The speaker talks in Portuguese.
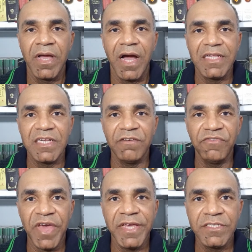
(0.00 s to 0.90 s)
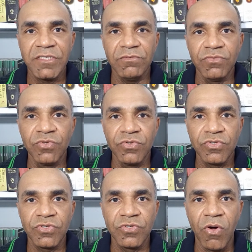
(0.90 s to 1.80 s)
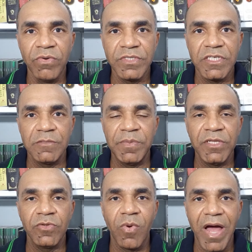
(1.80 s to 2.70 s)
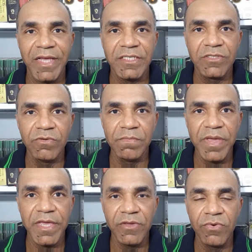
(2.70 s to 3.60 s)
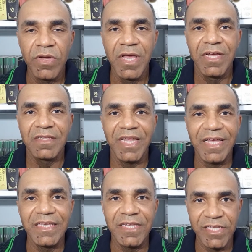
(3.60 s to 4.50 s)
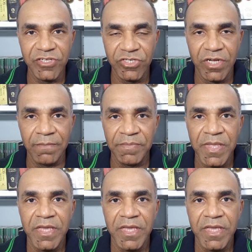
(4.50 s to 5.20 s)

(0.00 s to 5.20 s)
através dos dons espirituais no meio da igreja.